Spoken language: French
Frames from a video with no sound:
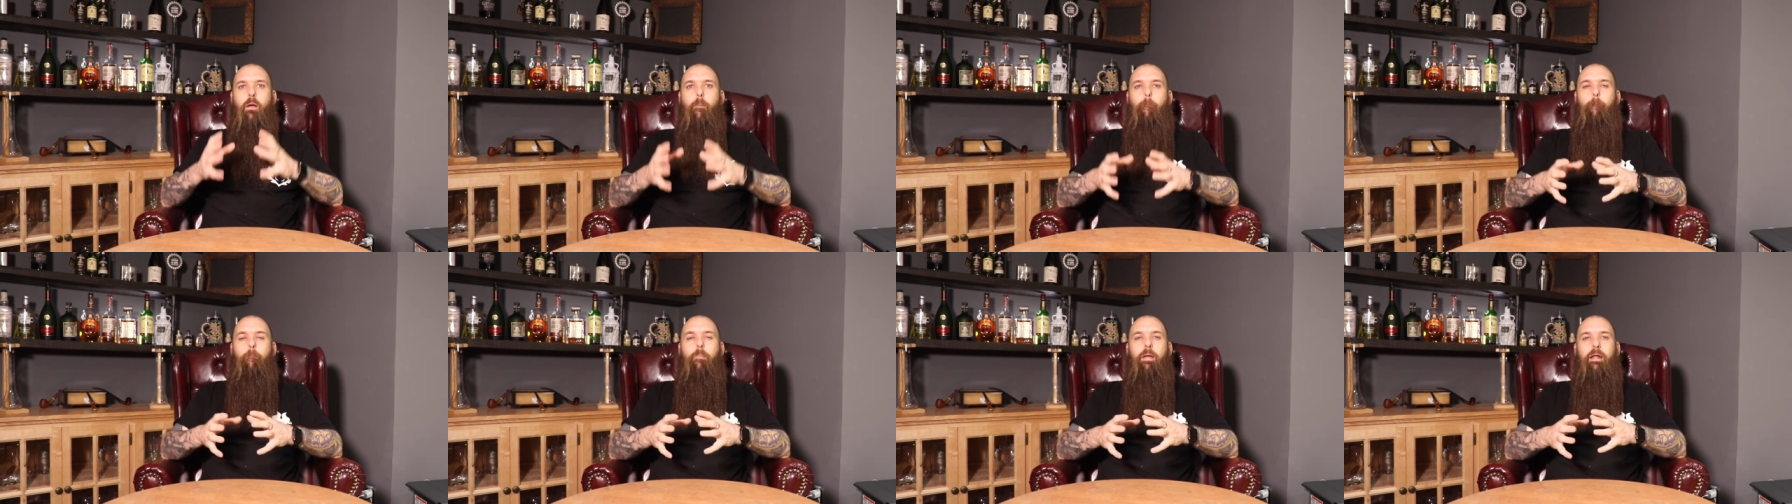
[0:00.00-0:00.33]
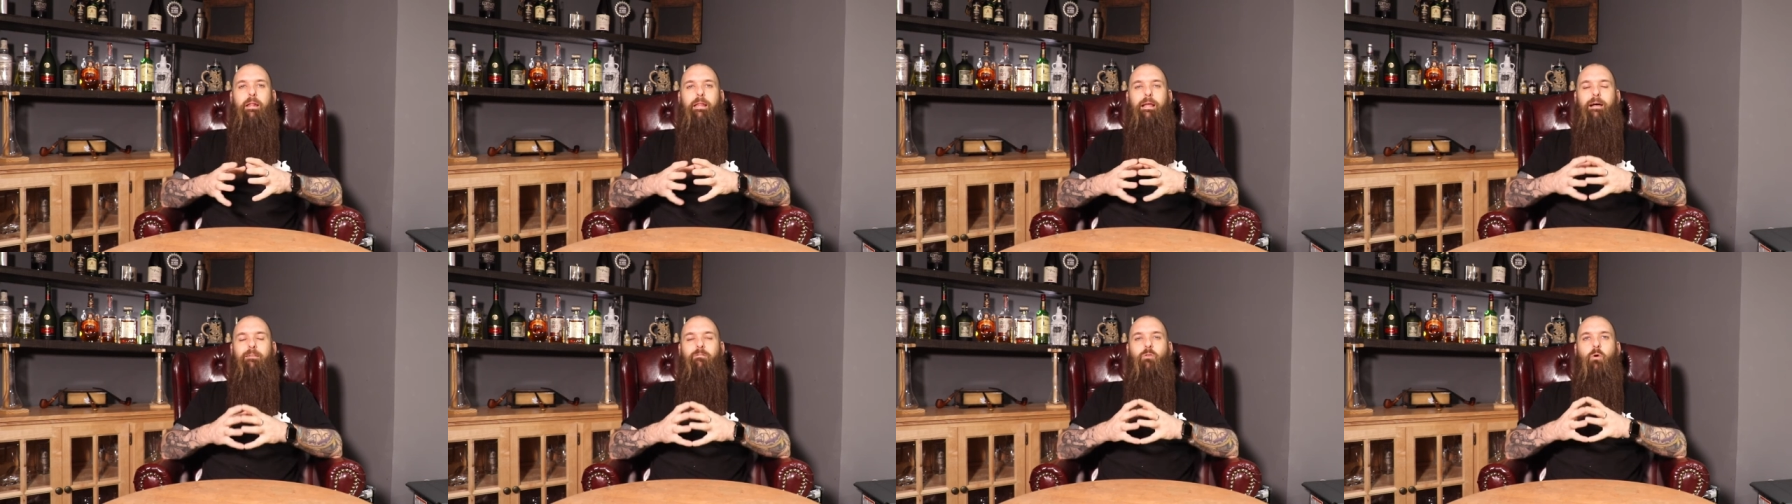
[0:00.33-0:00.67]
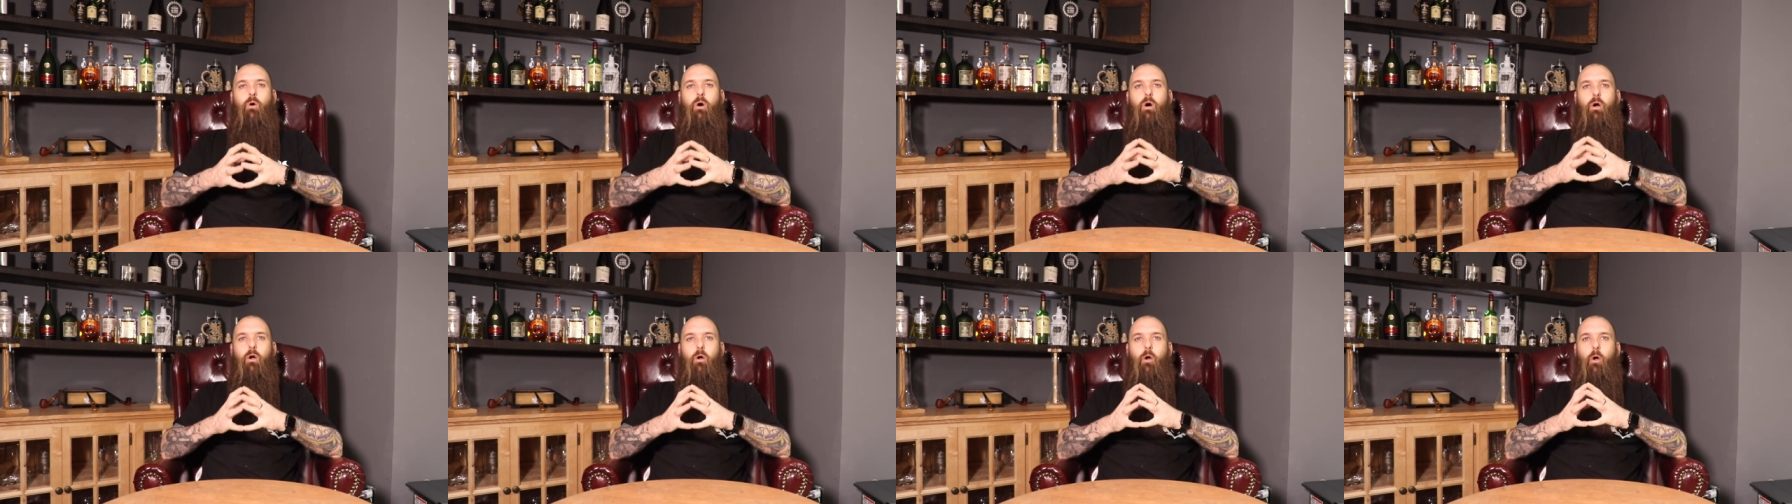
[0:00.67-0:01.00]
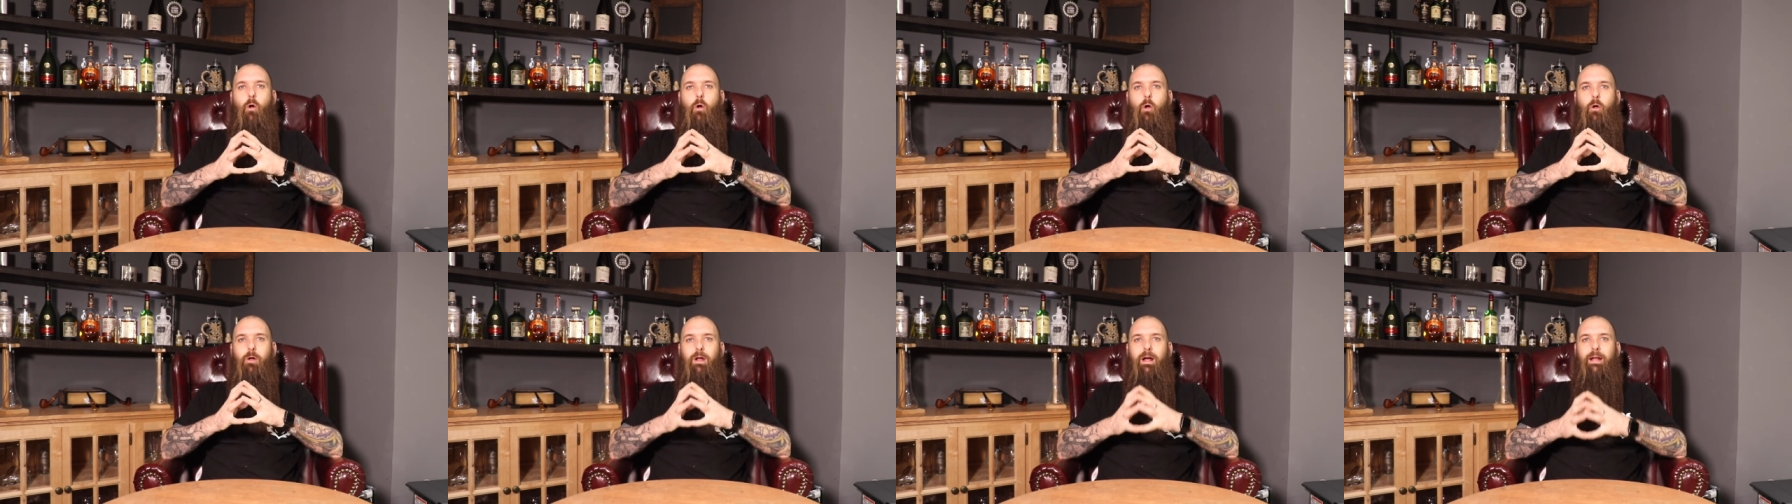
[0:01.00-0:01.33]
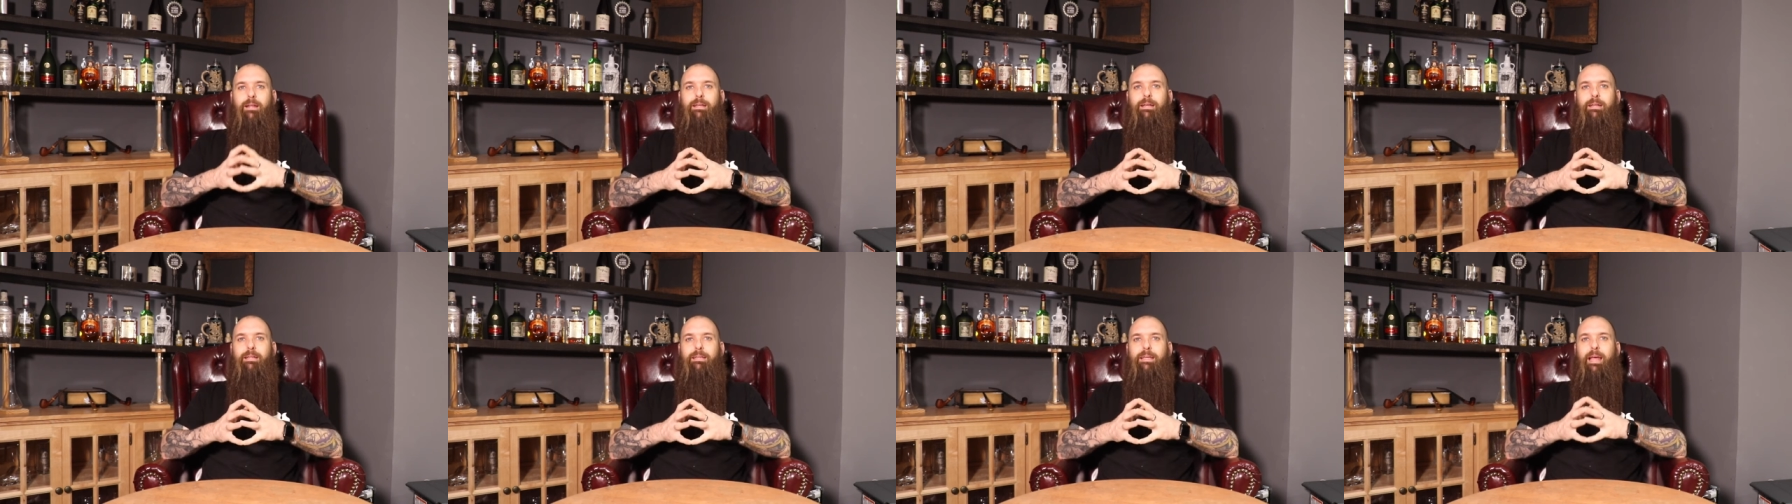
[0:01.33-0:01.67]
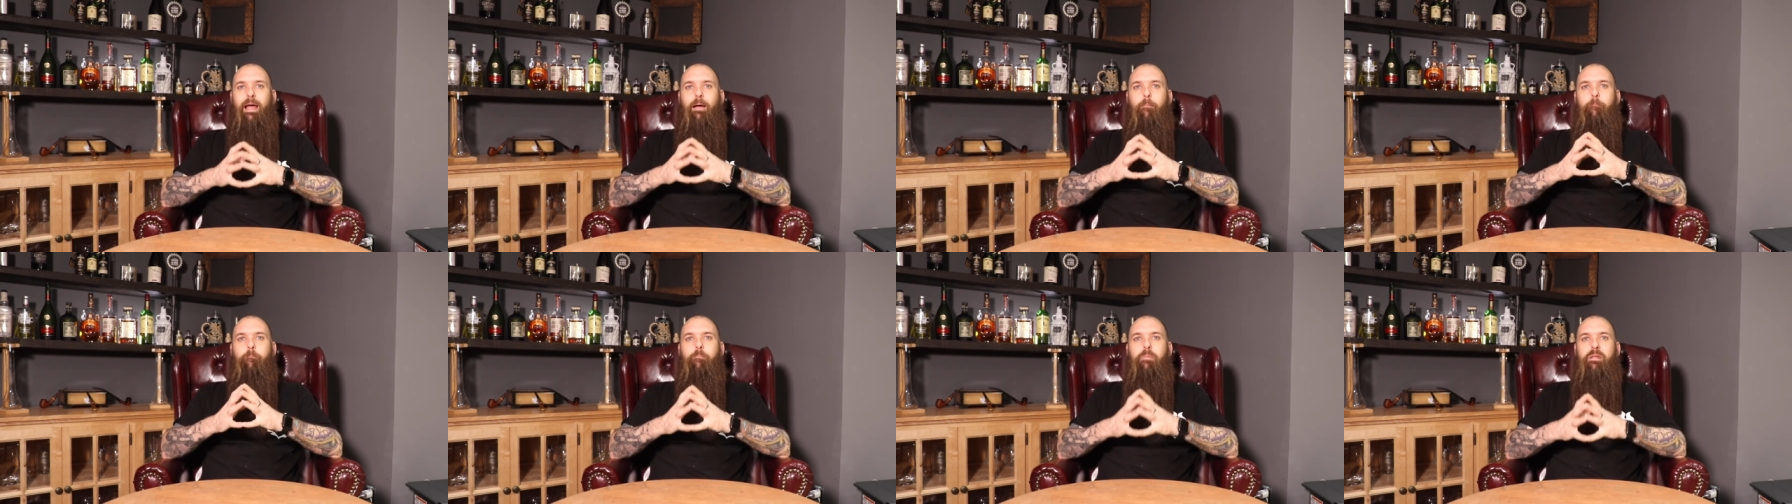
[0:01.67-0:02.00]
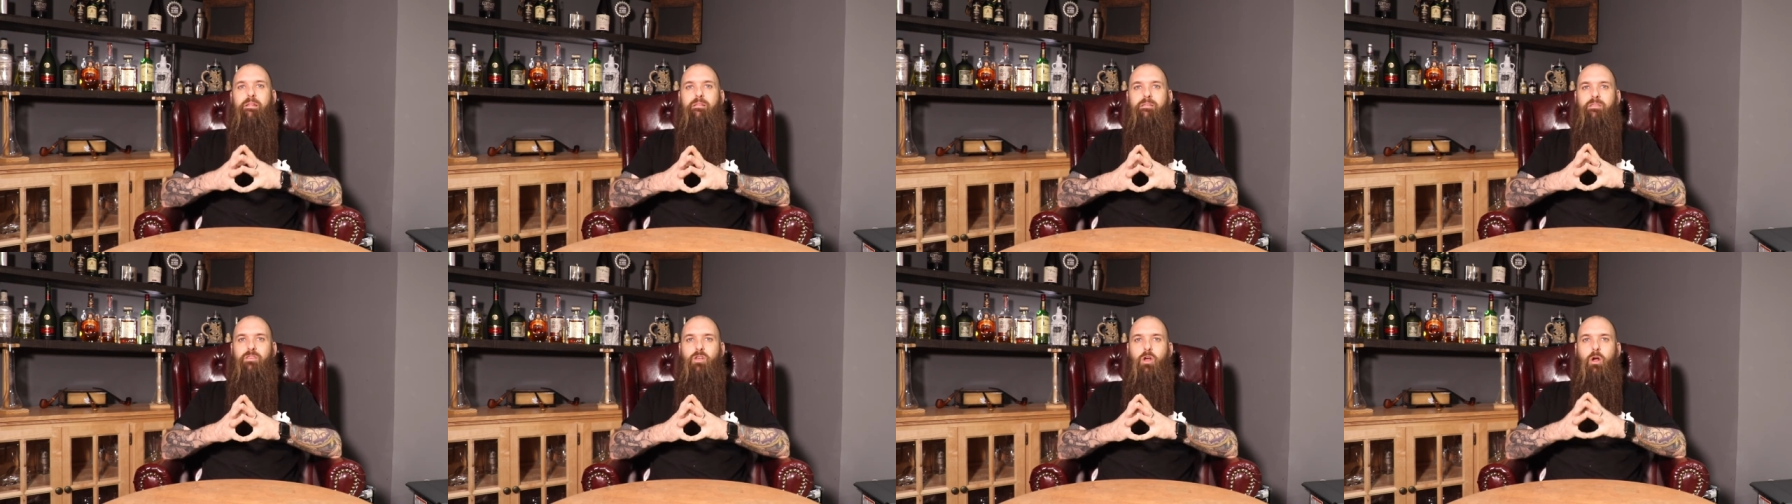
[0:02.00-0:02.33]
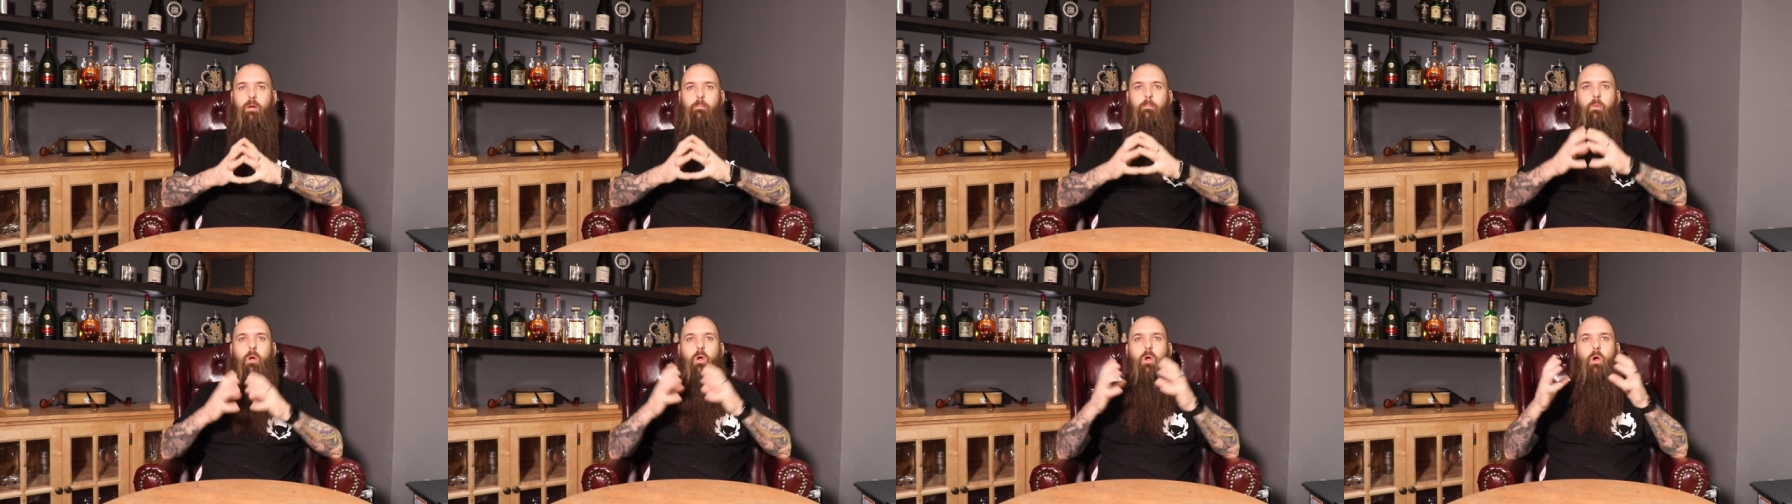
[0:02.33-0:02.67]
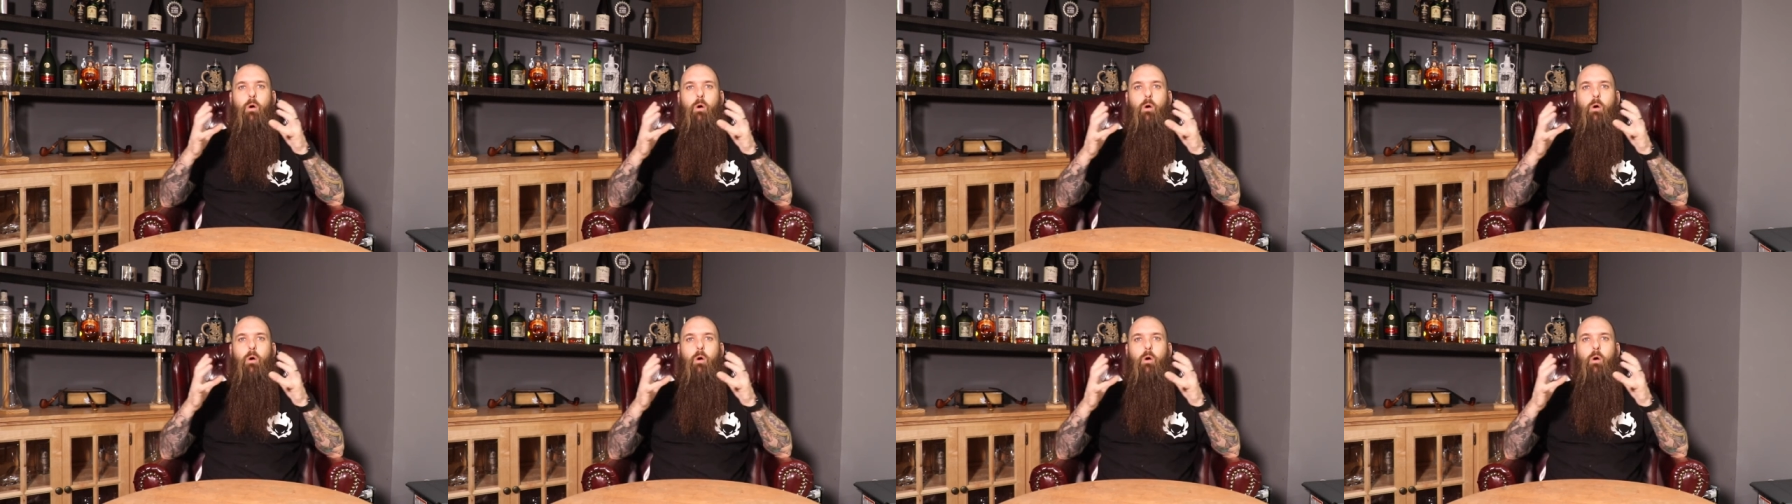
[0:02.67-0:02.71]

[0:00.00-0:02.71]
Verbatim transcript: mais d'avoir un entrée de gamme médium